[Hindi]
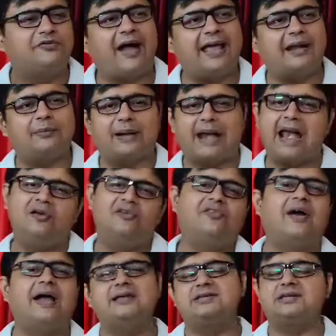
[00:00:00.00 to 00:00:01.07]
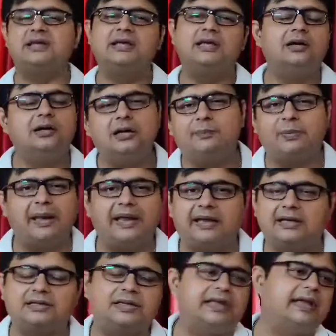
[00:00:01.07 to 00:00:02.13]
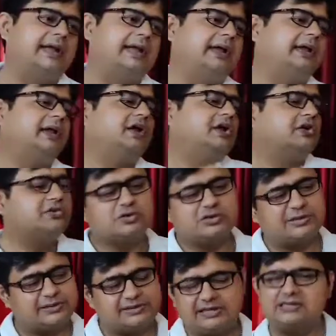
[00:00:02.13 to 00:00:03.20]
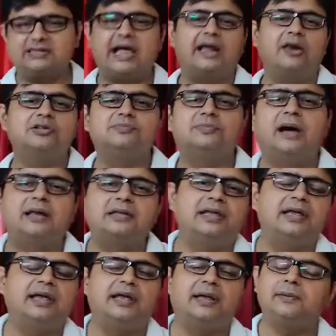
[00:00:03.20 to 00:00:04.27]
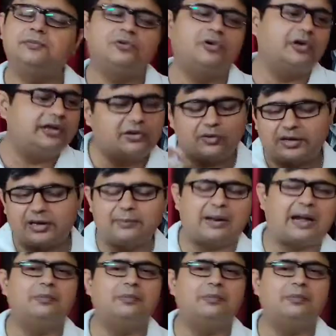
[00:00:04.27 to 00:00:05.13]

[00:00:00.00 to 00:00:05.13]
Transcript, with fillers: फायर ब्रांड फाइस्टी गर्ल प्ले करती हैं जो जबरदस्त डायलॉग मारती हैं वो हीरो के